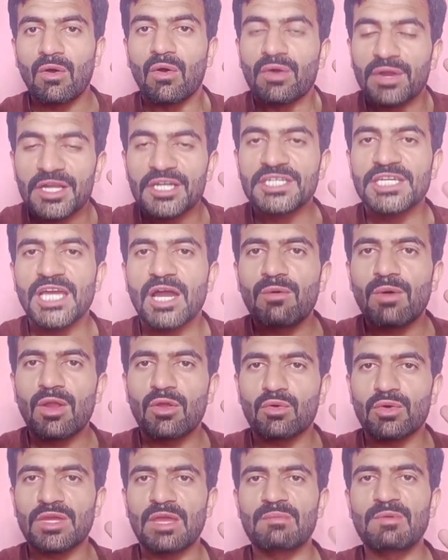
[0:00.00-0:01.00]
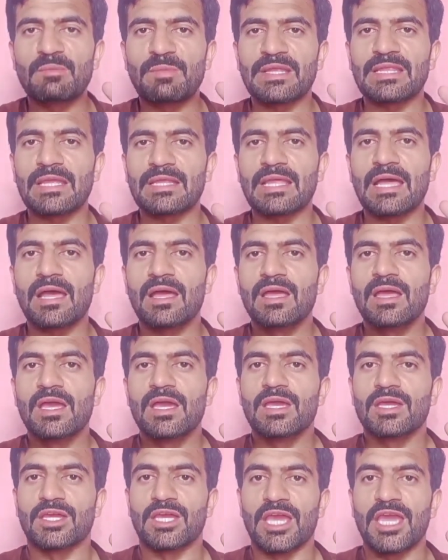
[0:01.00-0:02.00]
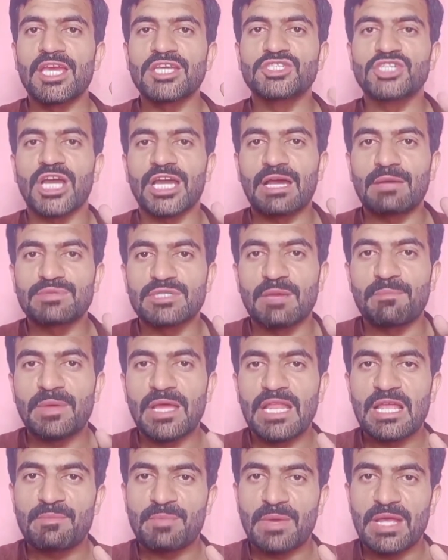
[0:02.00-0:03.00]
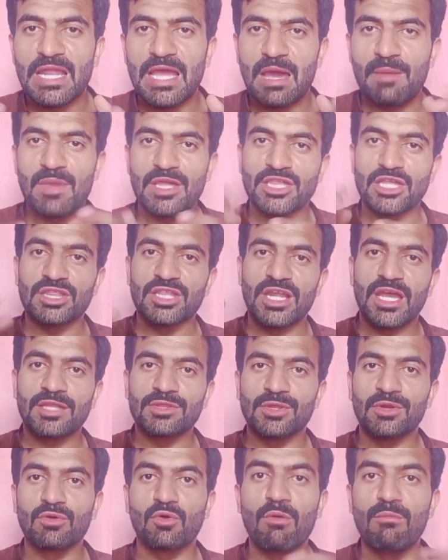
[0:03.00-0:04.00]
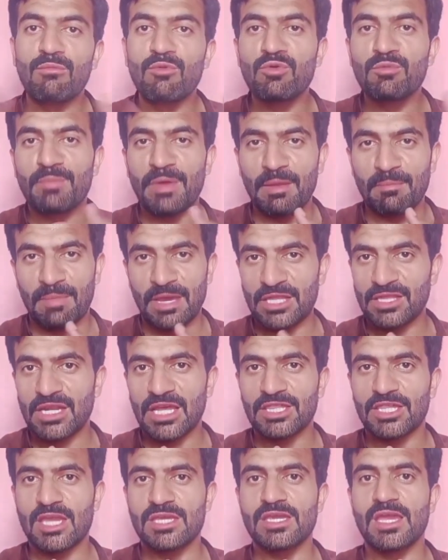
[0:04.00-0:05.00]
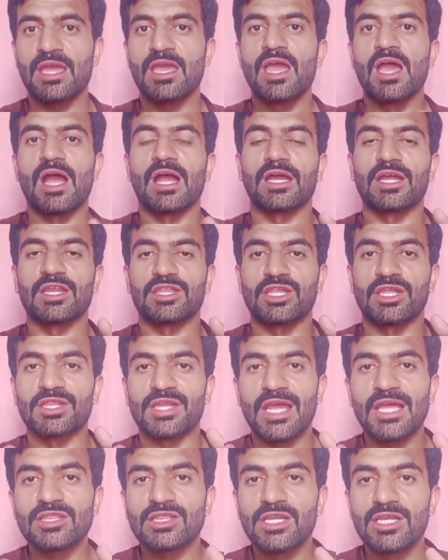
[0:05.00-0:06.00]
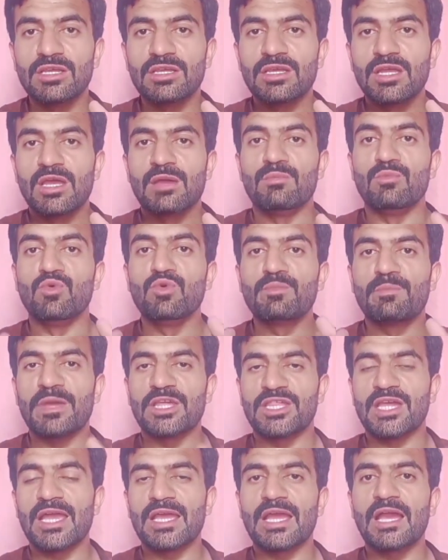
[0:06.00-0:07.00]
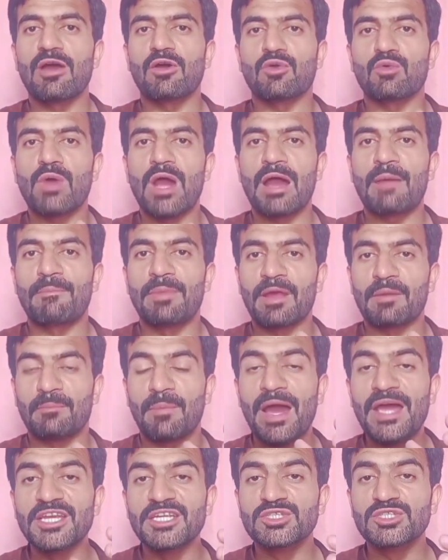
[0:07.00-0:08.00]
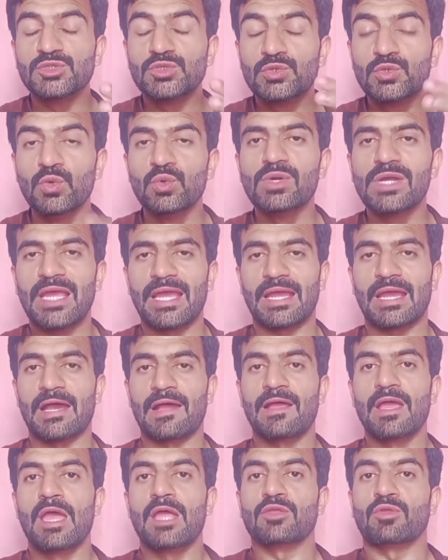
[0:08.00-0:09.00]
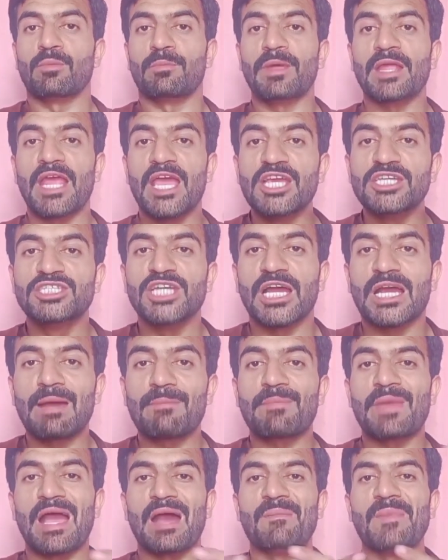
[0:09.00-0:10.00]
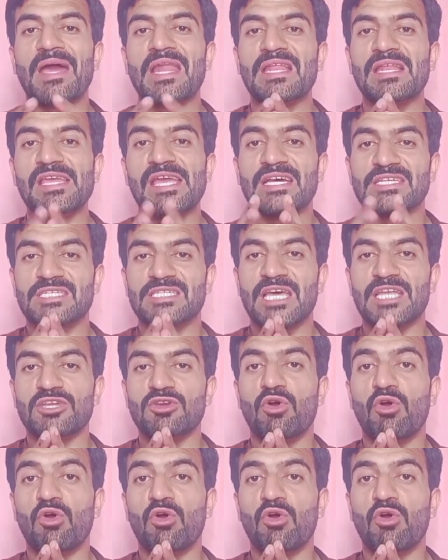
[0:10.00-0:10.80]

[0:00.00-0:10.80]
और इंडिया वालों को यह भी पता था कि एशिया कप से पहले पहले हमें चंद्रयान थ्री को मून पे भेजना चाहिए अगर चंद्रयान थ्री मून पे जाएगा और वहां पर पानी ढूंढ लेगा तो फिर एशिया कप में हमारे लिए आसानी